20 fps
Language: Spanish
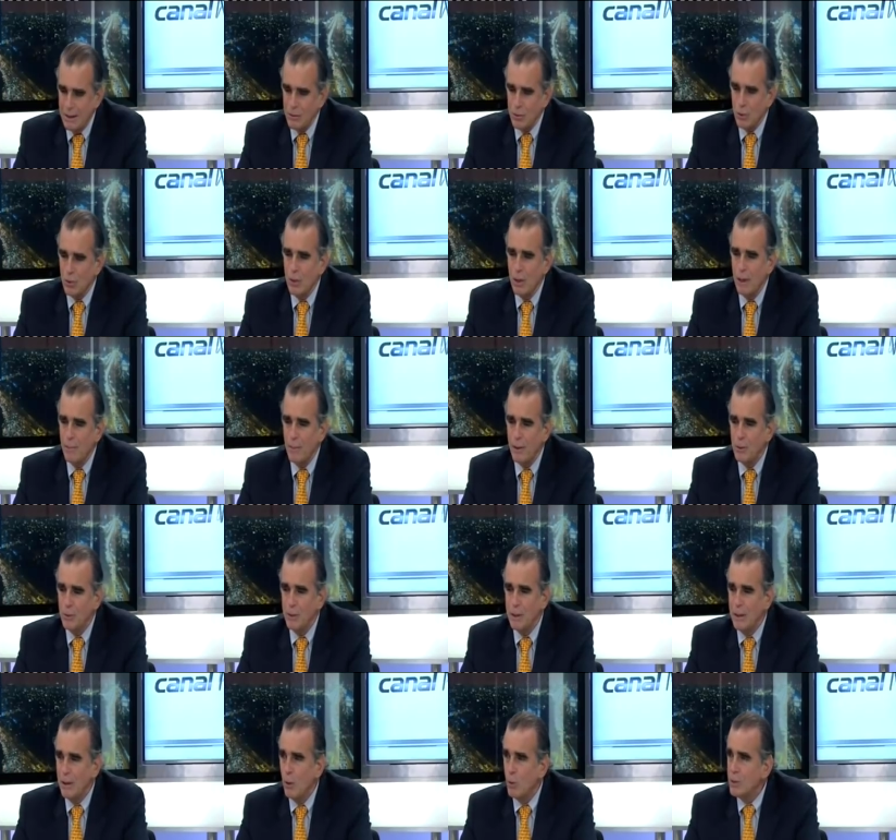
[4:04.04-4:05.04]
son, el Perú
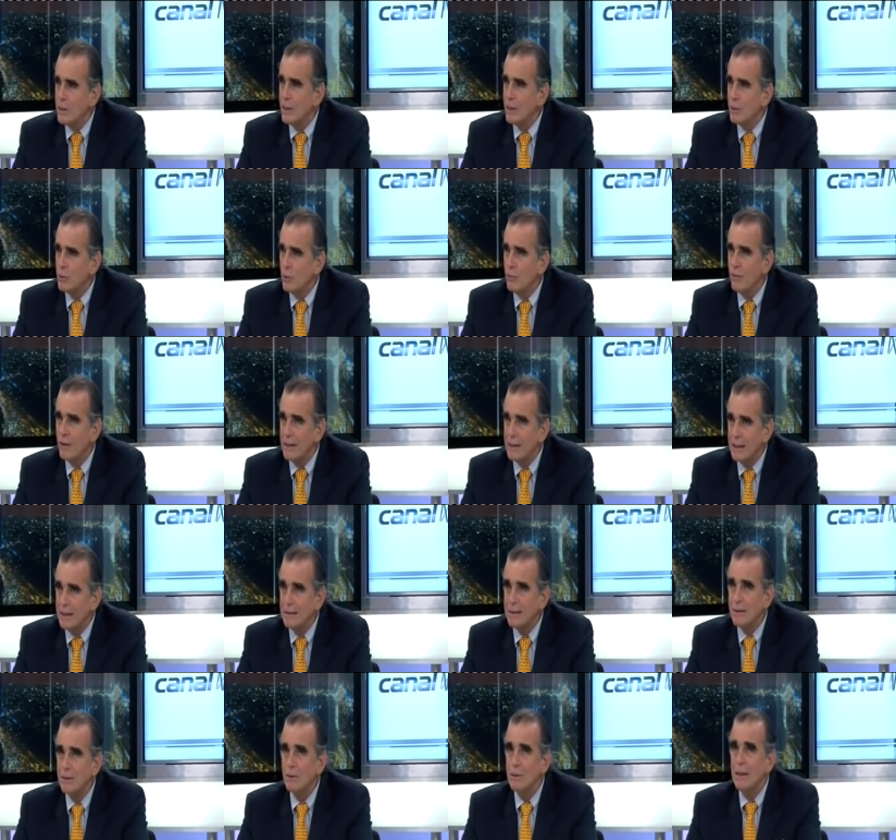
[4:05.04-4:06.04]
tiene jueces que son
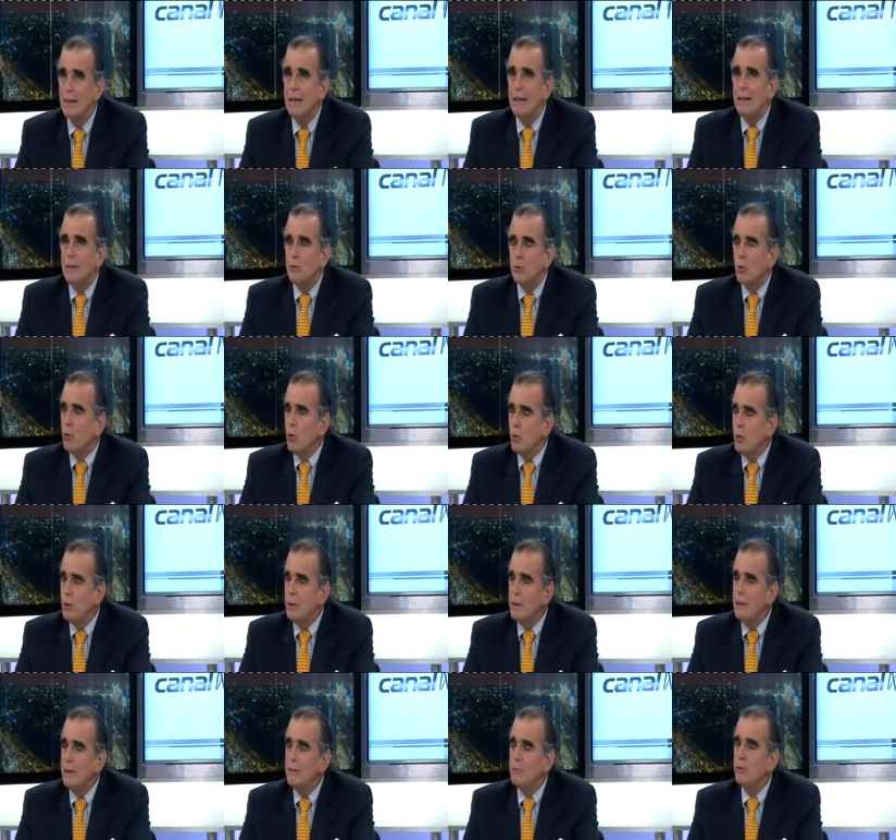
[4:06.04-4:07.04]
fantásticos, todos
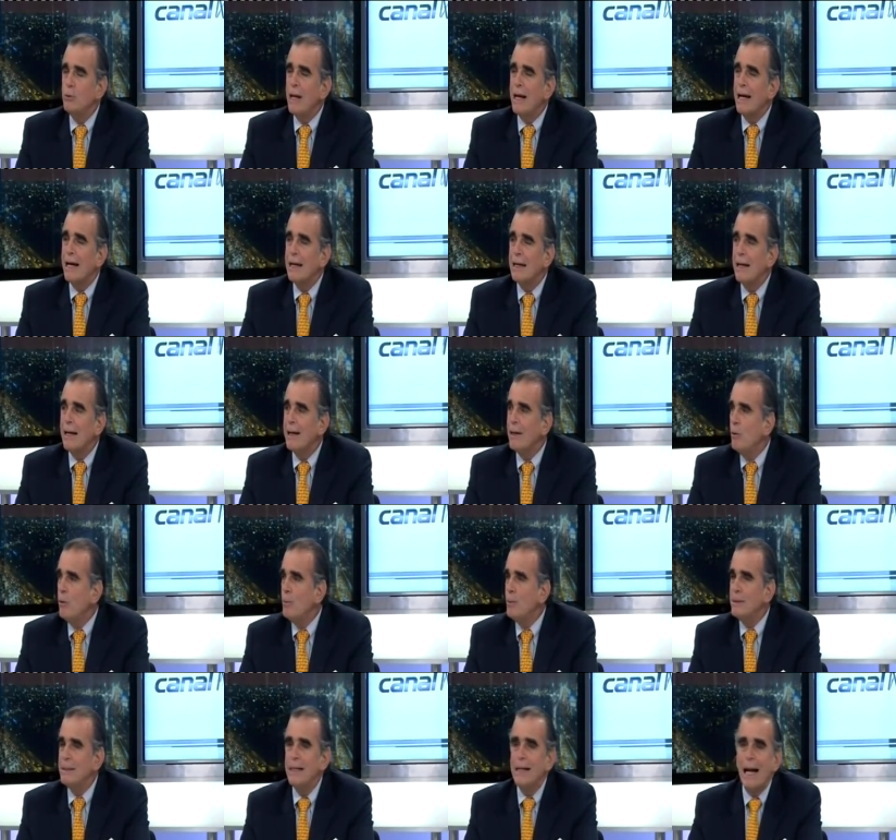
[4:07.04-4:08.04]
es una carrera que no
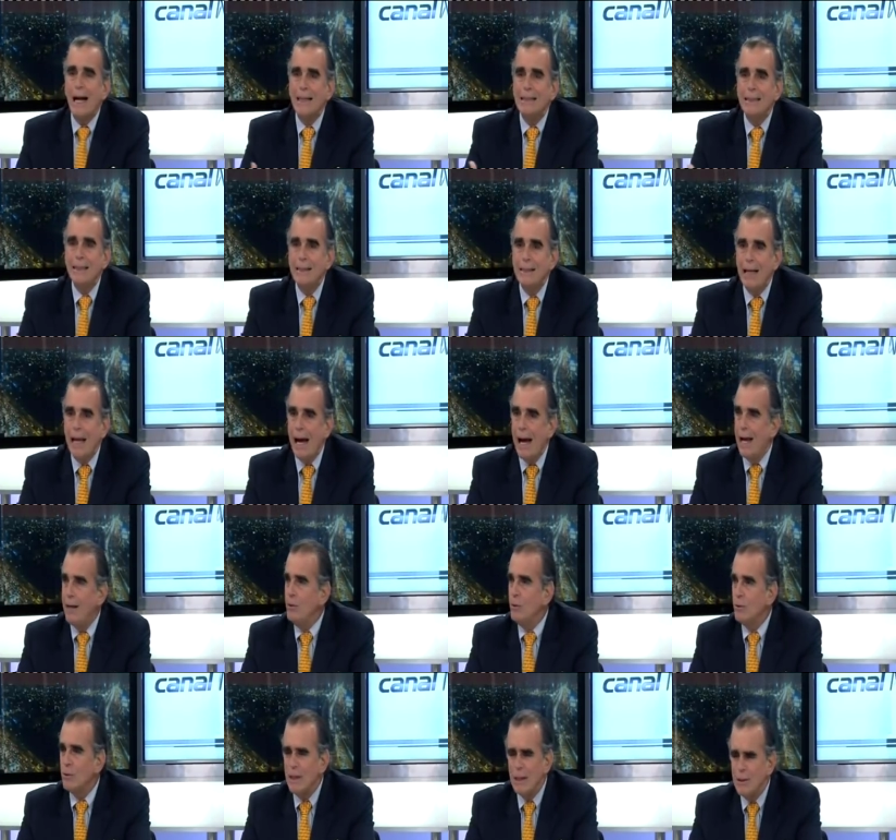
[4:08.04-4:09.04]
puede ser cada siete
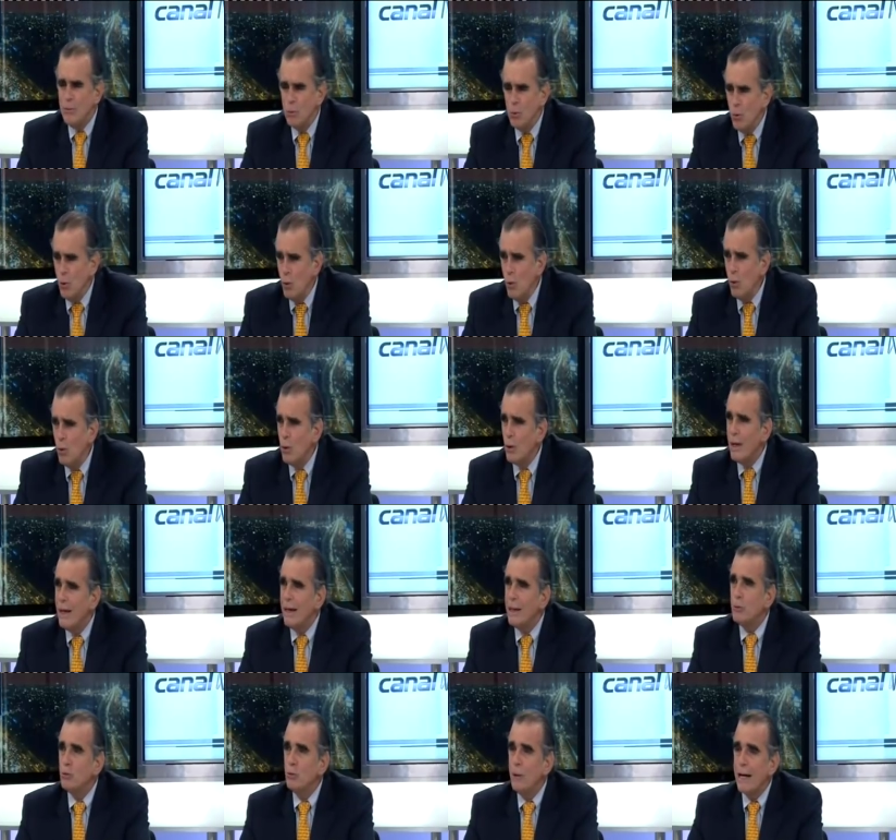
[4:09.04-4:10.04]
años, no,
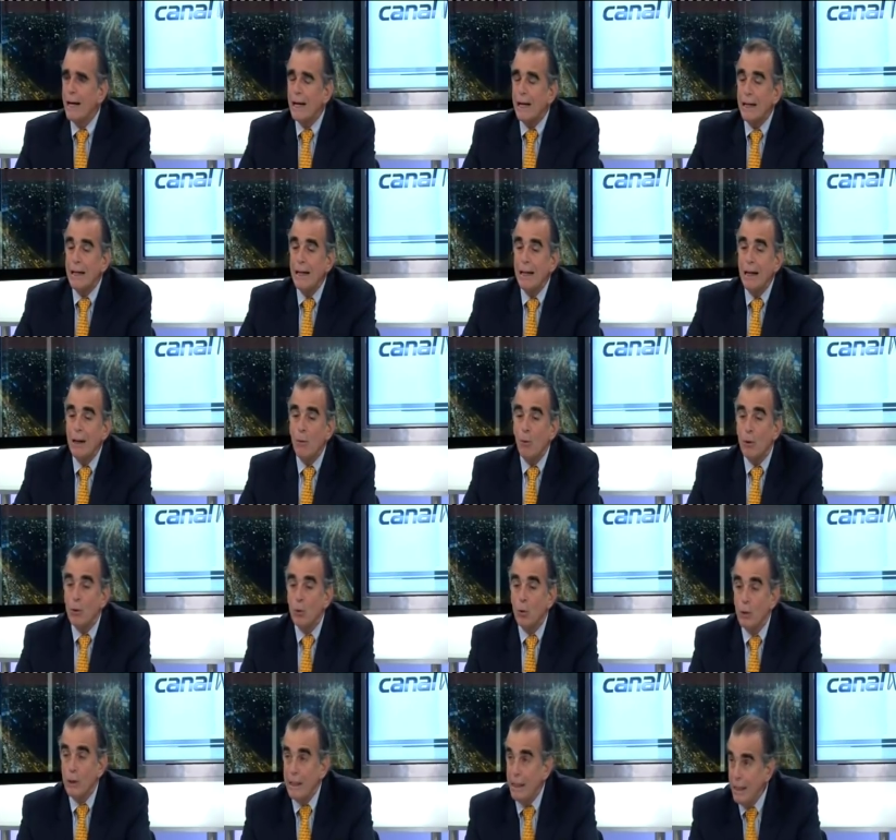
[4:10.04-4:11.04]
es una carrera que
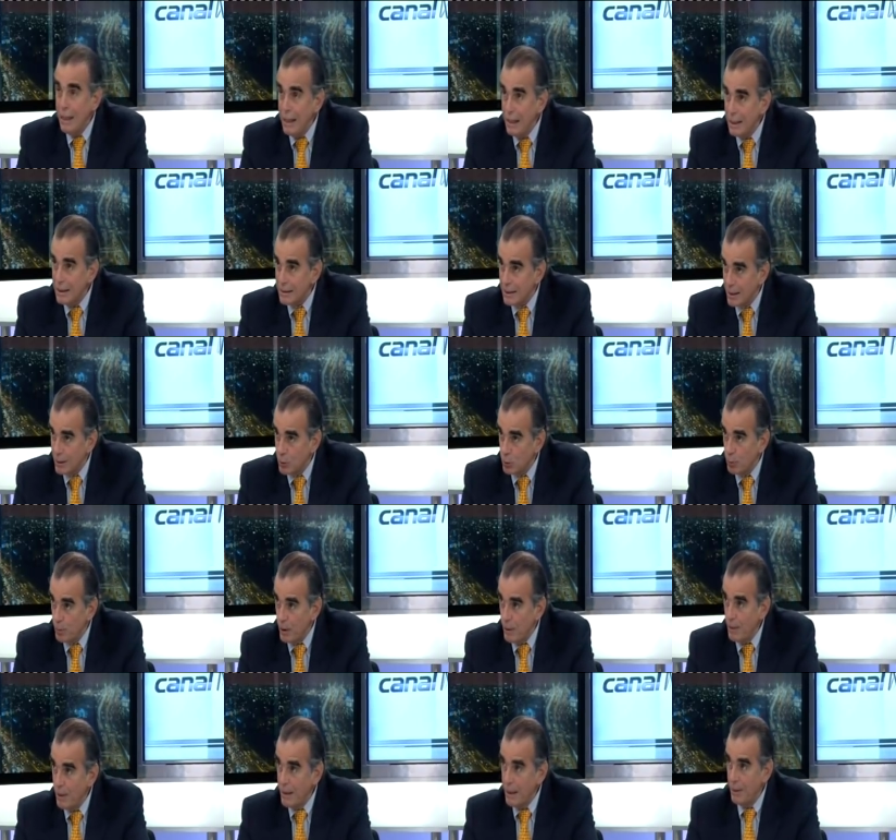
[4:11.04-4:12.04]
cuando llegas a la
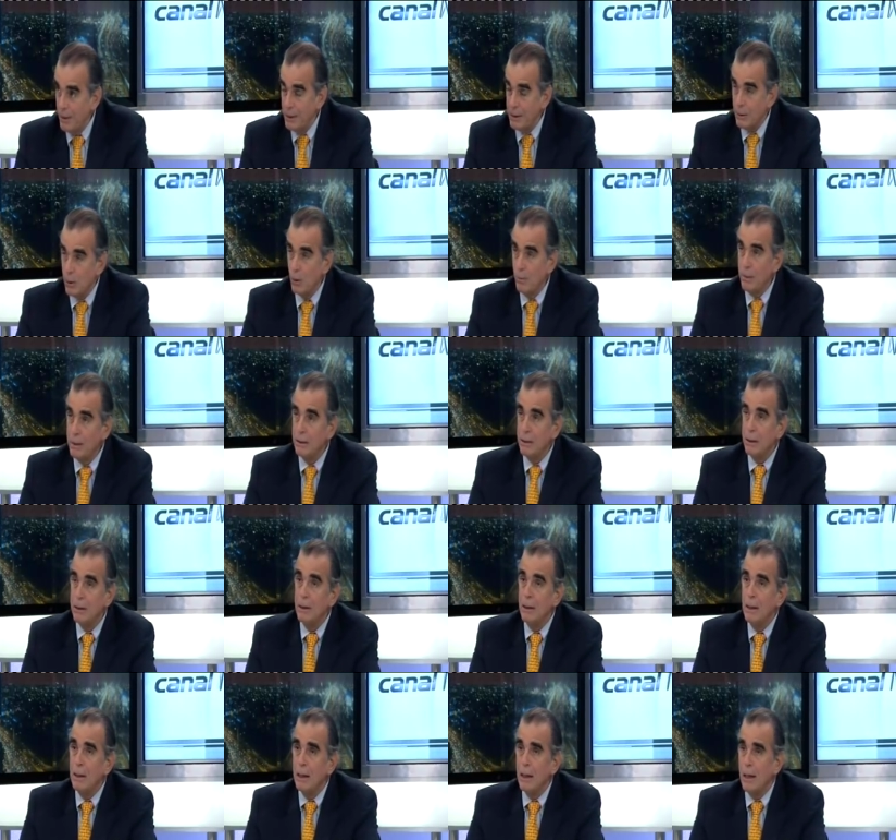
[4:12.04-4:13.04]
Suprema y eventualmente
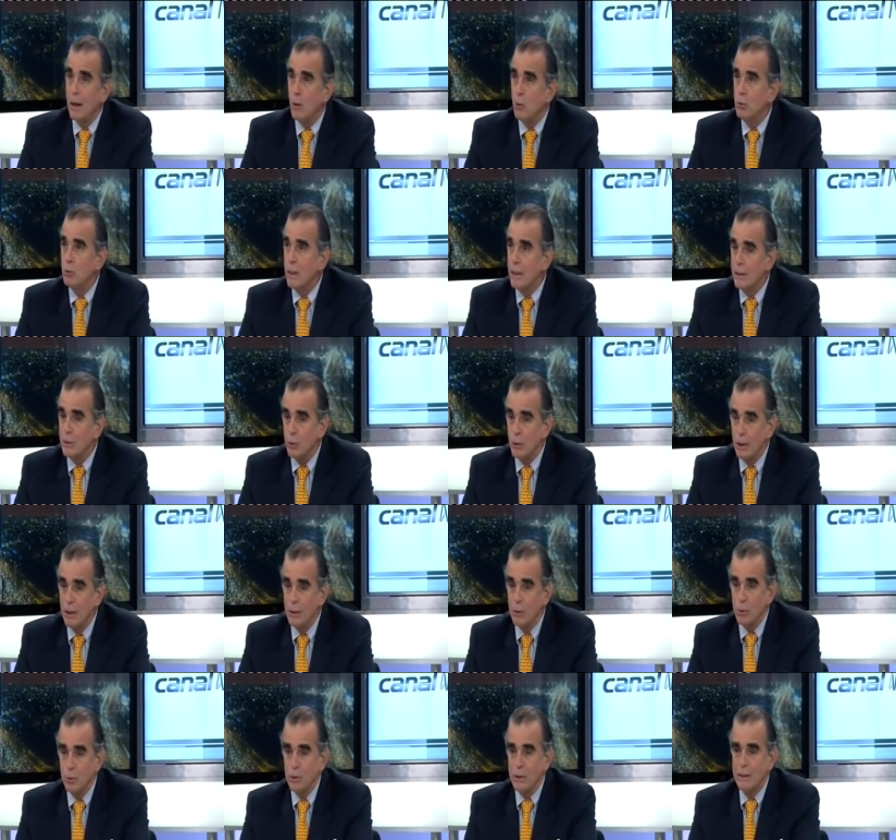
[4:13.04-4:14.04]
la Junta Nacional
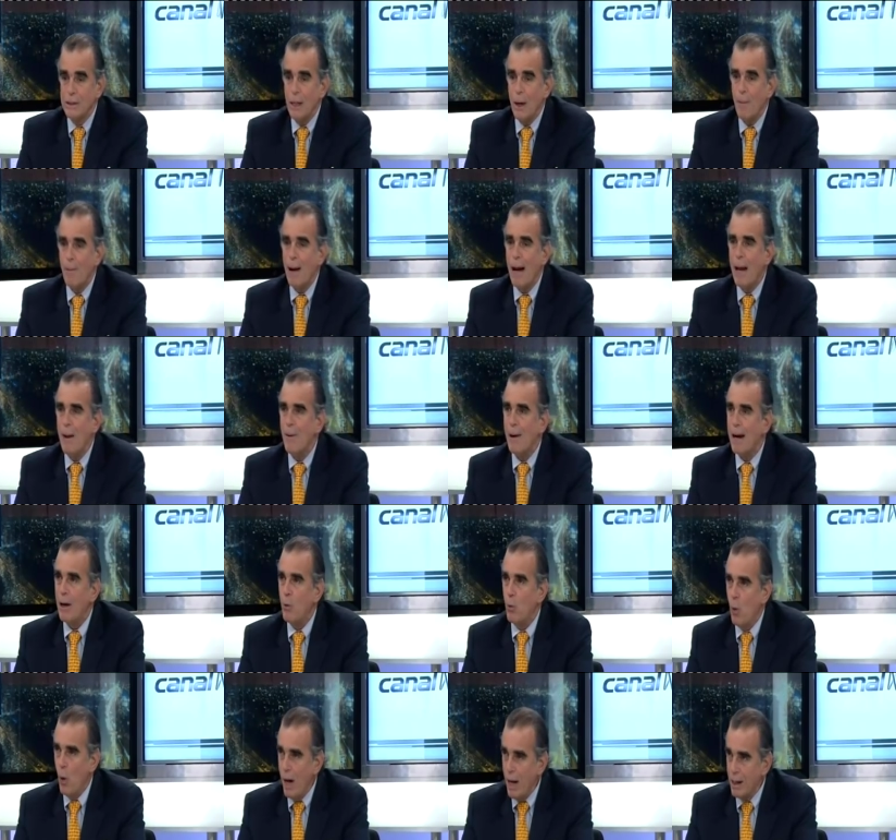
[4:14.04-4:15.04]
de Justicia va a
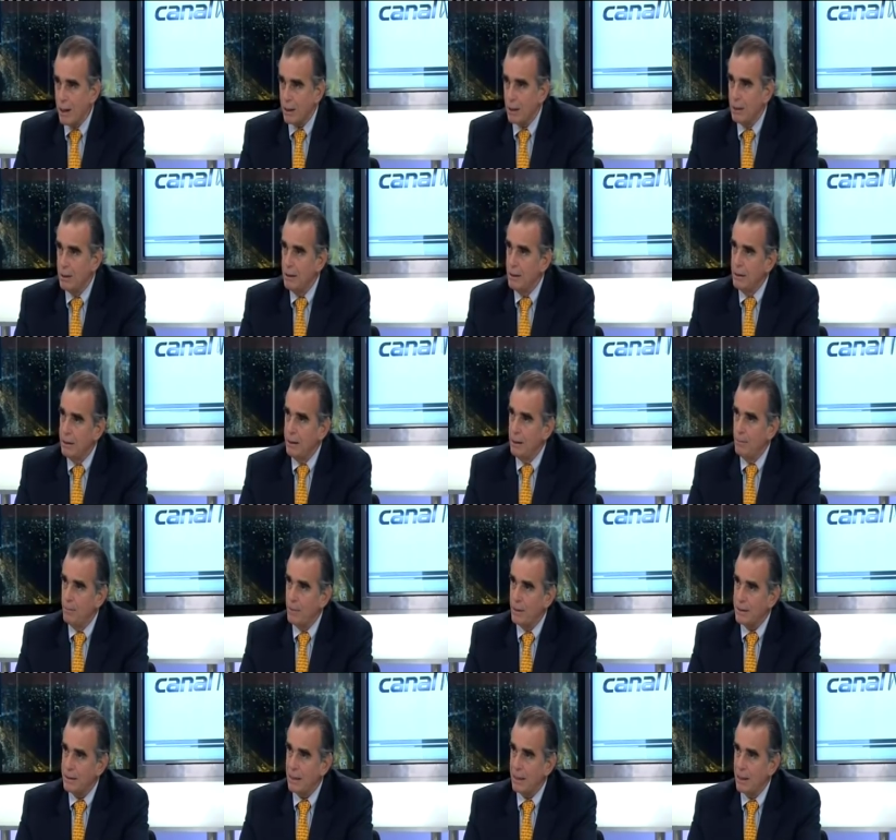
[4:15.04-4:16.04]
evaluar quien
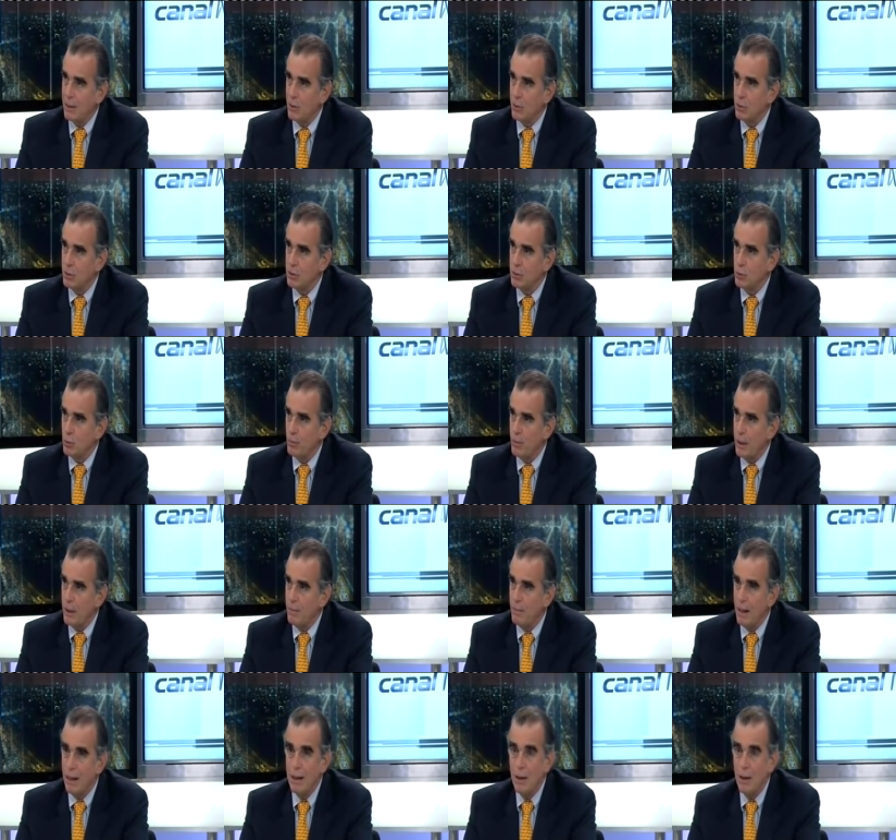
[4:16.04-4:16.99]
pasa a la Corte Suprema